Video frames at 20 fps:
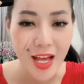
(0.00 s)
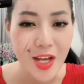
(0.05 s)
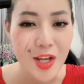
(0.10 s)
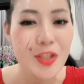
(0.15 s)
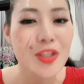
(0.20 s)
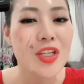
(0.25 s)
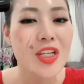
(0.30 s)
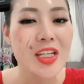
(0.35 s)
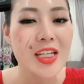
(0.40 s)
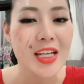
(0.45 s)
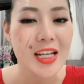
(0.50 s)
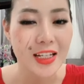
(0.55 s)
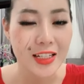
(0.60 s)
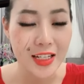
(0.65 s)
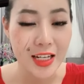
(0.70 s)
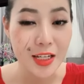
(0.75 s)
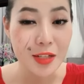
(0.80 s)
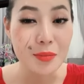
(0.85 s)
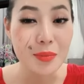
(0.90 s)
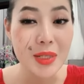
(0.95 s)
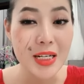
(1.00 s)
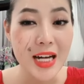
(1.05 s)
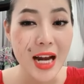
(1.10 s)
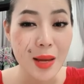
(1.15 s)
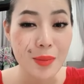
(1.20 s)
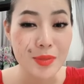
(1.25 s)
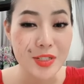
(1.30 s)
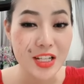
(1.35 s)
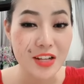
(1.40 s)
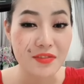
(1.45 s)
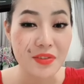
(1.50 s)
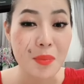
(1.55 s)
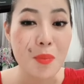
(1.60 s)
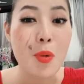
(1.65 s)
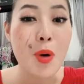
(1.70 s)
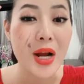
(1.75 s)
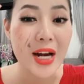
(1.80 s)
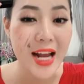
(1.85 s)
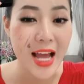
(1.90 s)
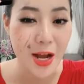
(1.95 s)
thì đấy mới là một sản phẩm
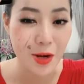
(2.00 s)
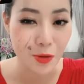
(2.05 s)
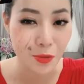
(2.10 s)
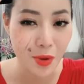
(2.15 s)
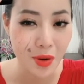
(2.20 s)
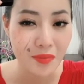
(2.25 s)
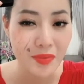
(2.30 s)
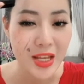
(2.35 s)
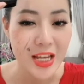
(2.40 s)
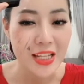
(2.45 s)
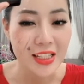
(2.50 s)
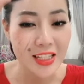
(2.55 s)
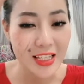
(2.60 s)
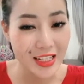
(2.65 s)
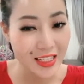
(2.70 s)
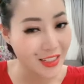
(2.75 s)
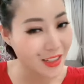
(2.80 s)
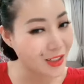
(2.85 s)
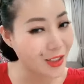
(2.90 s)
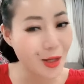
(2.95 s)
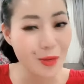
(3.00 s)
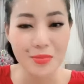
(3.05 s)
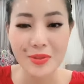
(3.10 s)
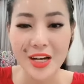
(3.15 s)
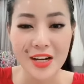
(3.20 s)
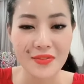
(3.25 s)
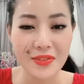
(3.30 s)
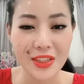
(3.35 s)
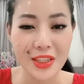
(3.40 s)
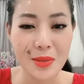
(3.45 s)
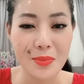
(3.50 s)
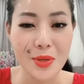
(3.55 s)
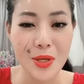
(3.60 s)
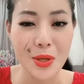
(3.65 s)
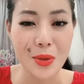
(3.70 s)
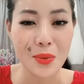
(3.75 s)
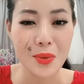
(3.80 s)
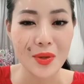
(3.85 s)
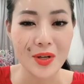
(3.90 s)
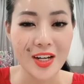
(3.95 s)
hoàn hảo đúng không thì không cần phải tìm
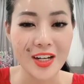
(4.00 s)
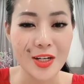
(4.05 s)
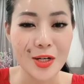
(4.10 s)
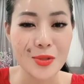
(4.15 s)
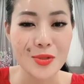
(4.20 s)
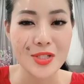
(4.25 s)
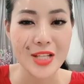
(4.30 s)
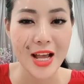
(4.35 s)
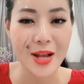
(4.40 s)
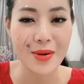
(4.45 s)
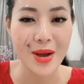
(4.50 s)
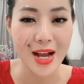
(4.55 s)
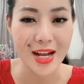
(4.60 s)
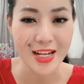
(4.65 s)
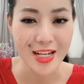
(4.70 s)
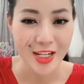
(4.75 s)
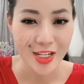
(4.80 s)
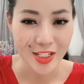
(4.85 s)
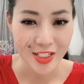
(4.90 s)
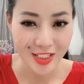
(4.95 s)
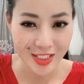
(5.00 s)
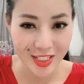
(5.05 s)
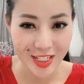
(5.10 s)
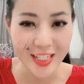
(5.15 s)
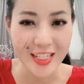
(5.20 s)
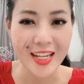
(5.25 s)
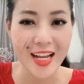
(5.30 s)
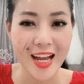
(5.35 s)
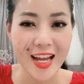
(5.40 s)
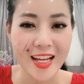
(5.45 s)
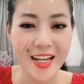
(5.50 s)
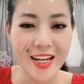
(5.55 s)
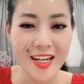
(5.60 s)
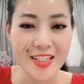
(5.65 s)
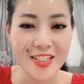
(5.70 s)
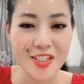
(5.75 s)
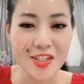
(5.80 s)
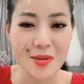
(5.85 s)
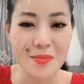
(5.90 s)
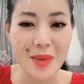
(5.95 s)
hiểu ở đâu xa đâu ạ chính ngay
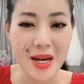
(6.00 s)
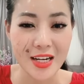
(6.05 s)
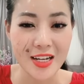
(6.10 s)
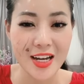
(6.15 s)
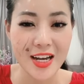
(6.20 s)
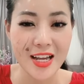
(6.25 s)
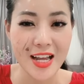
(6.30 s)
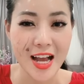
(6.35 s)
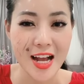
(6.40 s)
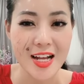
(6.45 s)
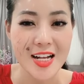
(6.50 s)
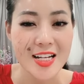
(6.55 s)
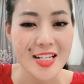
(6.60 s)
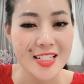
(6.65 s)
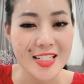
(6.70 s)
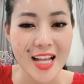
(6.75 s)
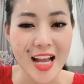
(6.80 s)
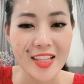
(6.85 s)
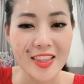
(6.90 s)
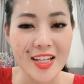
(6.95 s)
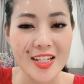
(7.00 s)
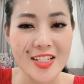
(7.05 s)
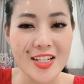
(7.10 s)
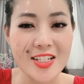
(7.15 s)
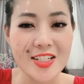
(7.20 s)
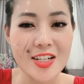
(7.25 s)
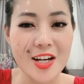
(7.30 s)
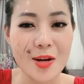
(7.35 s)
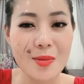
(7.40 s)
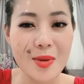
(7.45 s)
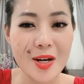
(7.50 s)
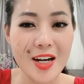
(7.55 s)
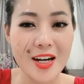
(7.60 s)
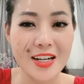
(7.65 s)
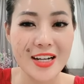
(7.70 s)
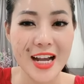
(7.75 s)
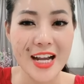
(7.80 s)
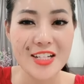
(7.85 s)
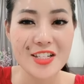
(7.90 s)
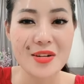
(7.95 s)
gần trước mặt đây ạ xa tận trên trời mà
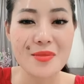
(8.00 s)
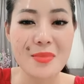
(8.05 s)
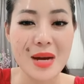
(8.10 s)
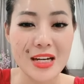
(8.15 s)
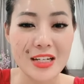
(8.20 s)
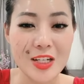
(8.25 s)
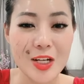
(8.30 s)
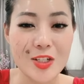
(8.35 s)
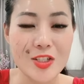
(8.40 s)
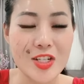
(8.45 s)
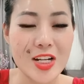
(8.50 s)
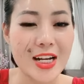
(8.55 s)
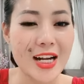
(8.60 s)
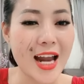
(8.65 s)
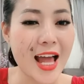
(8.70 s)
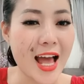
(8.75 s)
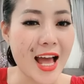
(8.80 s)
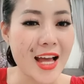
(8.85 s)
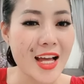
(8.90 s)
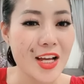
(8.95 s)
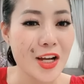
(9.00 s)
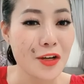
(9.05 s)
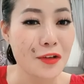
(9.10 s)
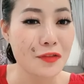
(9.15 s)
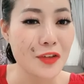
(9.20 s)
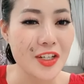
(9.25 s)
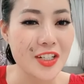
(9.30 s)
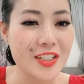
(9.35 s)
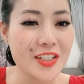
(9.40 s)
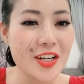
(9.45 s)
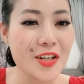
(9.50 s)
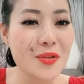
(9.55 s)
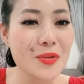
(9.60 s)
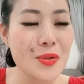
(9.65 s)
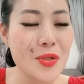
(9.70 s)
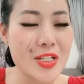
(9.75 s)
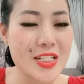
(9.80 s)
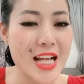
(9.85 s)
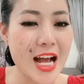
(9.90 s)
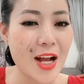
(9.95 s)
gần ngay trước mặt đó chính là phần nước
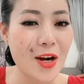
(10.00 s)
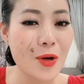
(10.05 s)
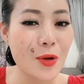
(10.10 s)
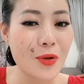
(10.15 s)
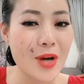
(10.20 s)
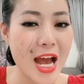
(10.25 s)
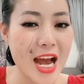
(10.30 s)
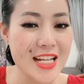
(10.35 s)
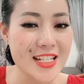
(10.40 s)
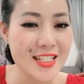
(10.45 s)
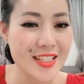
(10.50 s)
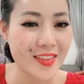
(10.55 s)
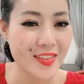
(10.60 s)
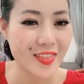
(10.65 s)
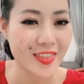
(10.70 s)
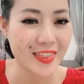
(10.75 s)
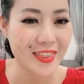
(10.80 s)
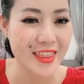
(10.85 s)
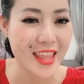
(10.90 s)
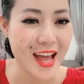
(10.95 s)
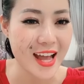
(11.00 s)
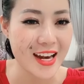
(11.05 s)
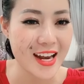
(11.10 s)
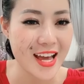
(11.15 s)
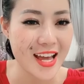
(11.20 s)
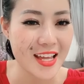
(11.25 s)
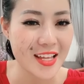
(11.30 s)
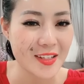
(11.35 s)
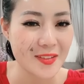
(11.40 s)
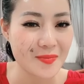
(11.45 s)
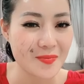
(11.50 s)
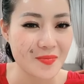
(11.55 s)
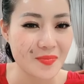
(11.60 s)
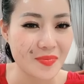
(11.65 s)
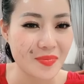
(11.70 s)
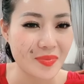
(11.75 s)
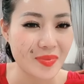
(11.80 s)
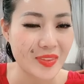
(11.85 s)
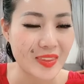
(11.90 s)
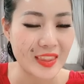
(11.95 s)
nuôi da Lodas đã đây
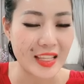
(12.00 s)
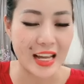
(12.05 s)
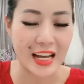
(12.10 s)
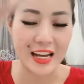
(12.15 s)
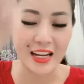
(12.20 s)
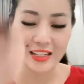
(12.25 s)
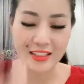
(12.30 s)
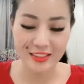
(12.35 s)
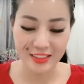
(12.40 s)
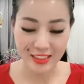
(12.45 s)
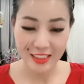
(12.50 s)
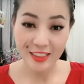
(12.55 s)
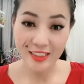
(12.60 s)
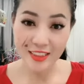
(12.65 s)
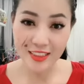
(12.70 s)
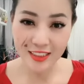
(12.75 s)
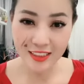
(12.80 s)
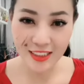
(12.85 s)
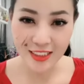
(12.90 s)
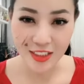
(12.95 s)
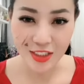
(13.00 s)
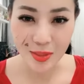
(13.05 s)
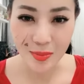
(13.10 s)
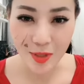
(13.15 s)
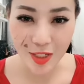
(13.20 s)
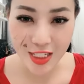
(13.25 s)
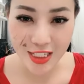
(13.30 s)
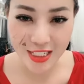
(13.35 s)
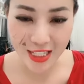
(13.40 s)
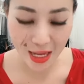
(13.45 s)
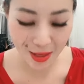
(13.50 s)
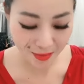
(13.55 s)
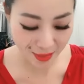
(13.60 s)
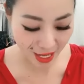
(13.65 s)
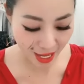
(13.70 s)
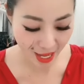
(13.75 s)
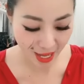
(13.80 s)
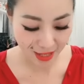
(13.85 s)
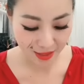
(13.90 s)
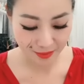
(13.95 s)
đó hương thử cho mọi người xem nha